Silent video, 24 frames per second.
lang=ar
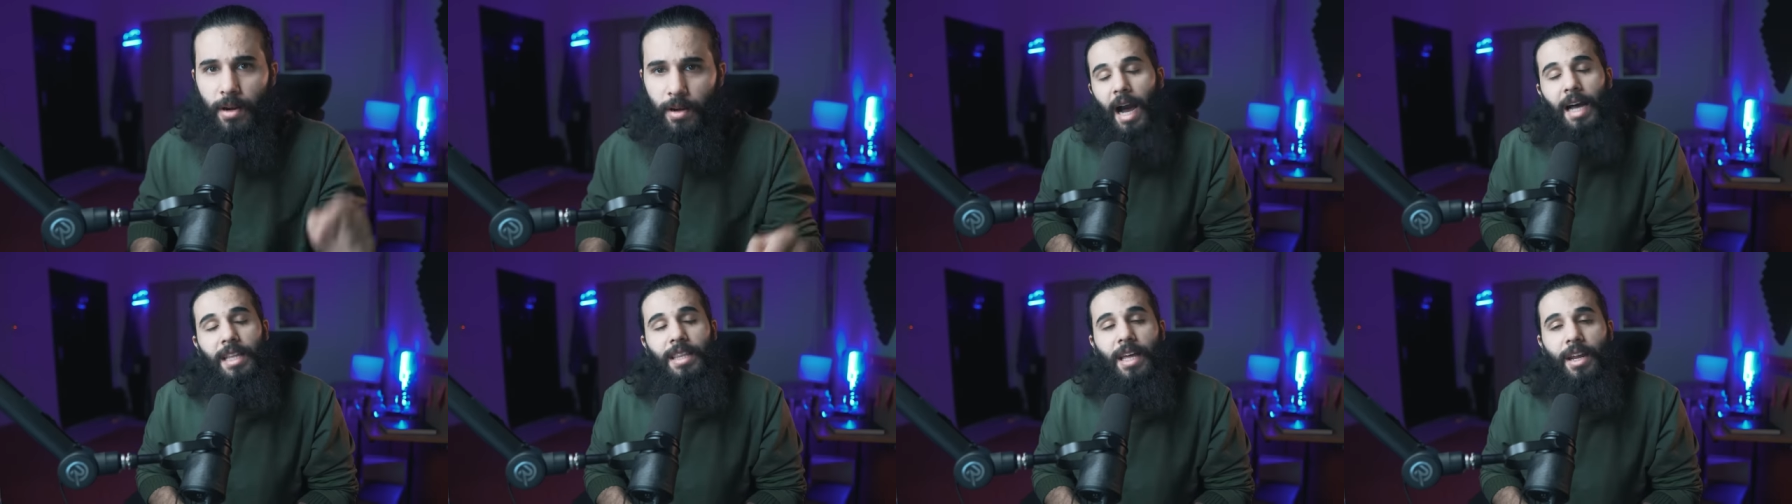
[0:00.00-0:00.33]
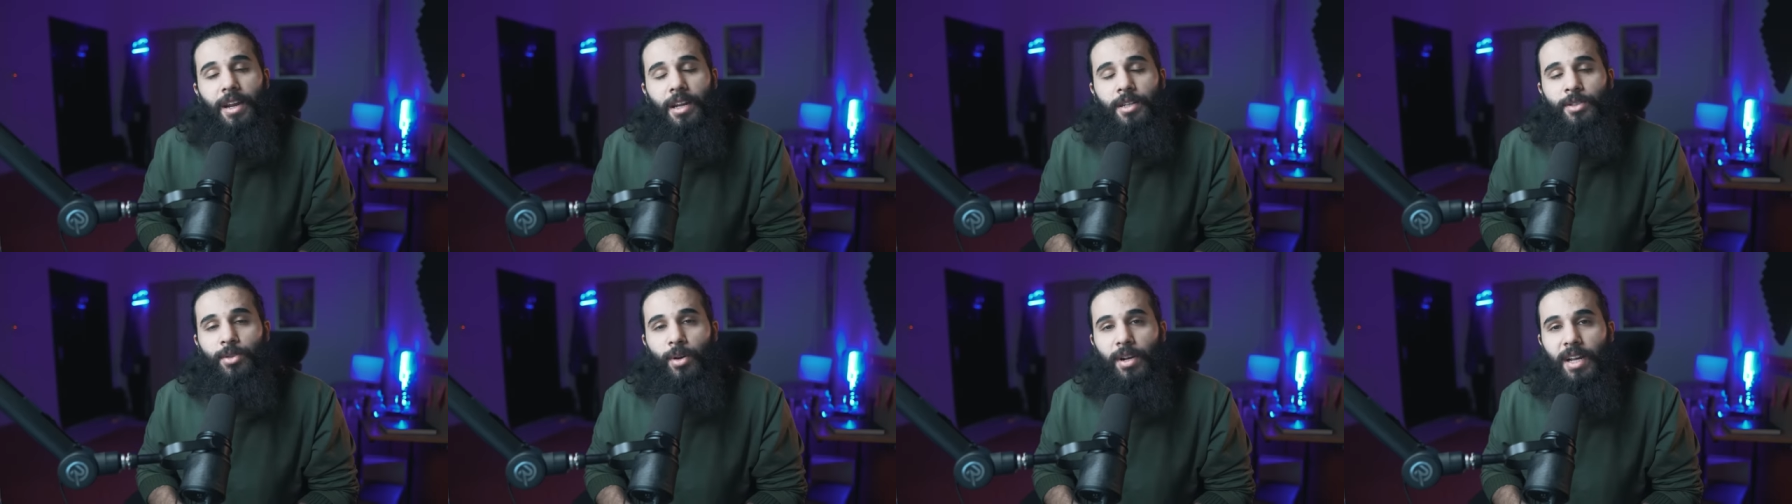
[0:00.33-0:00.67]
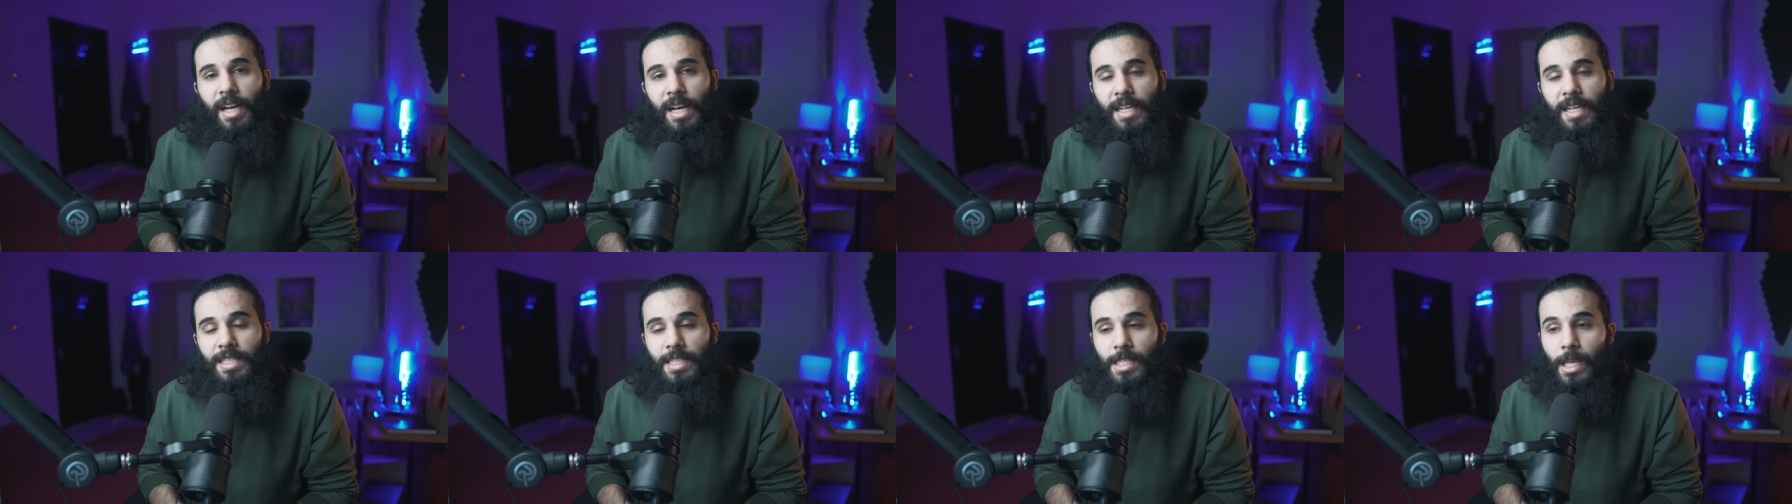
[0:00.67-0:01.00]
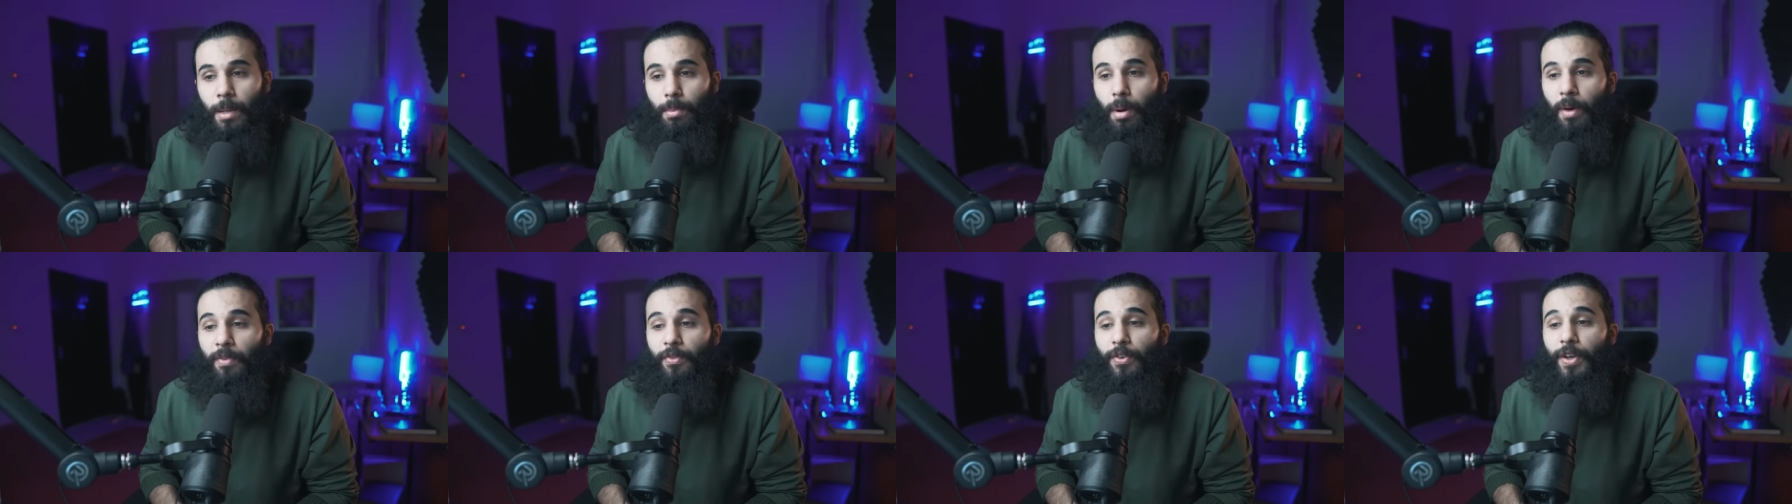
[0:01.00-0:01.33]
هذا الرجل كان
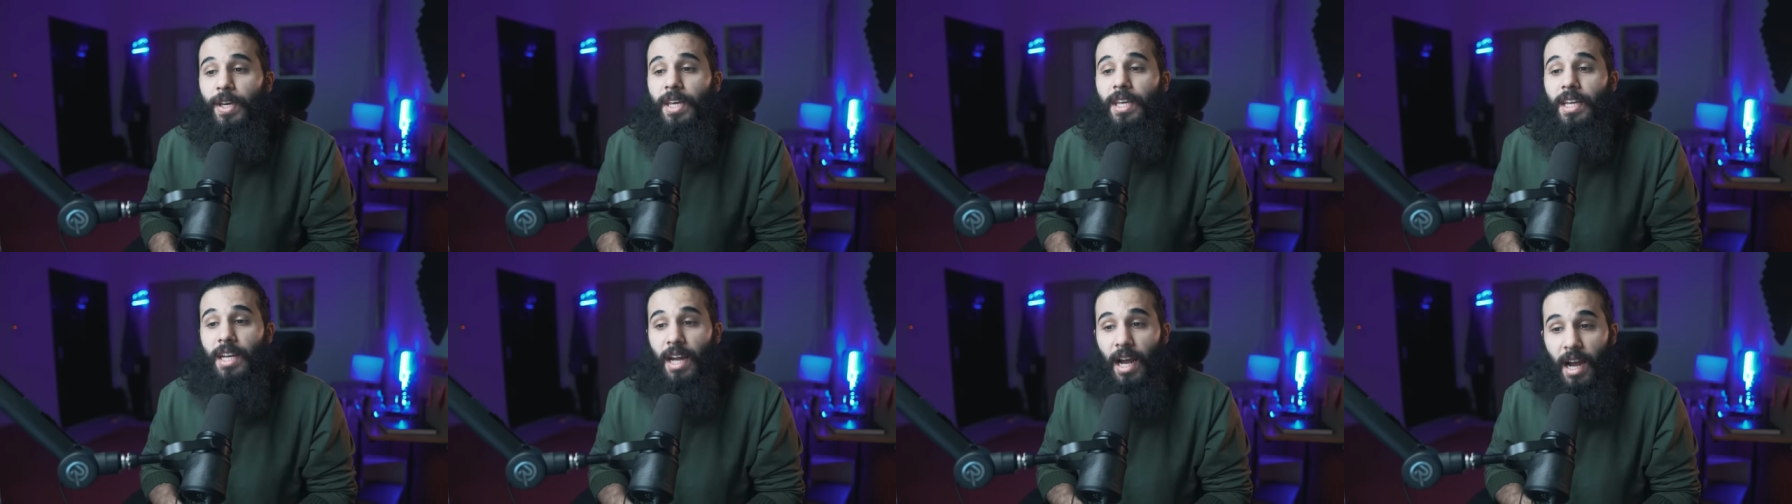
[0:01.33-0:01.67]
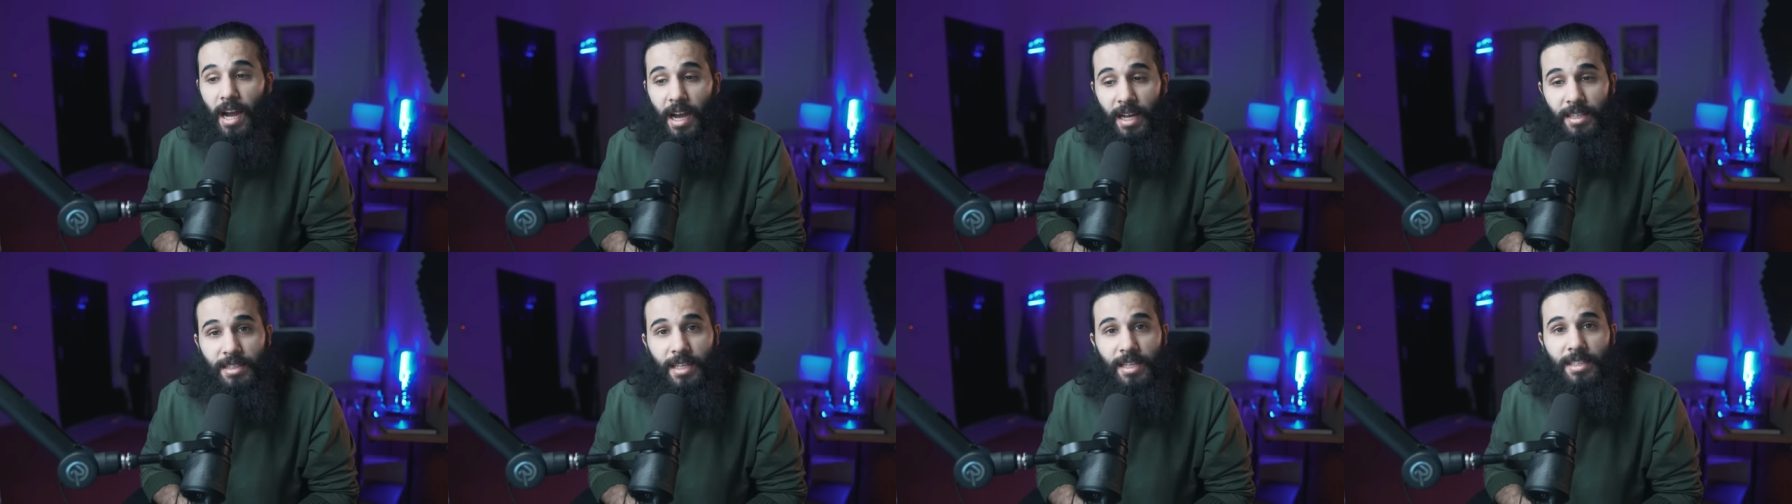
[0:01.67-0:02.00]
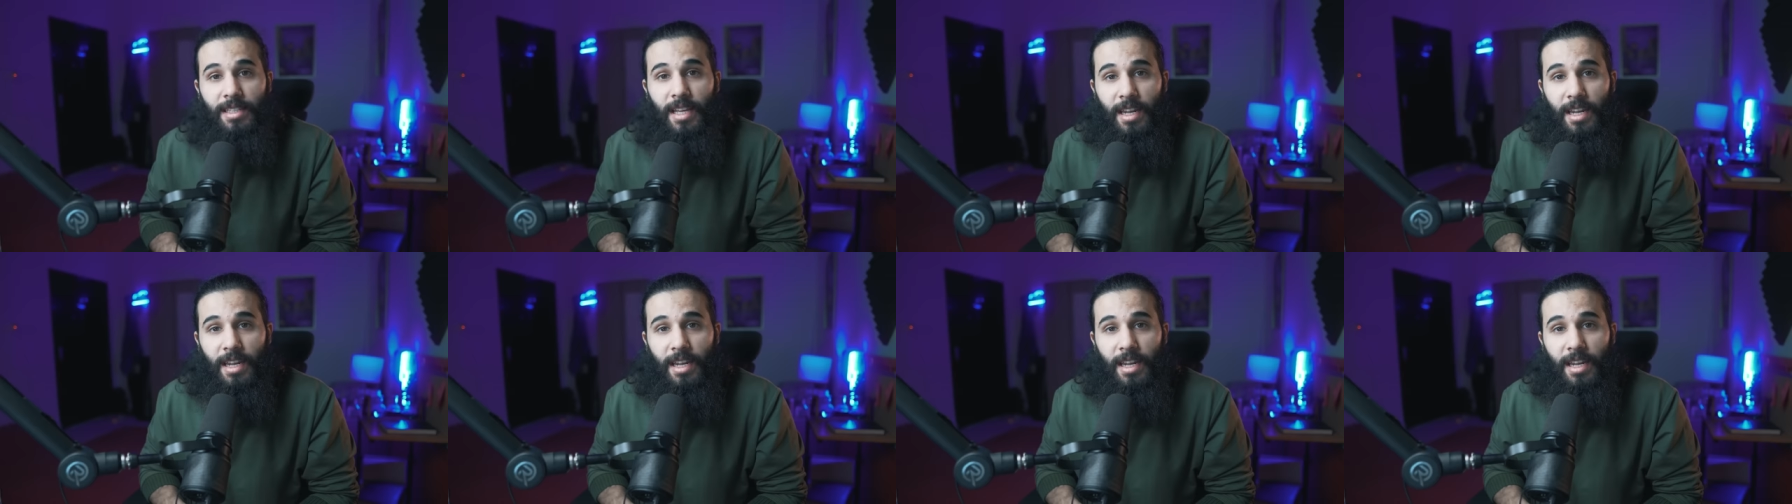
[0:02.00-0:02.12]
سبب في اعادة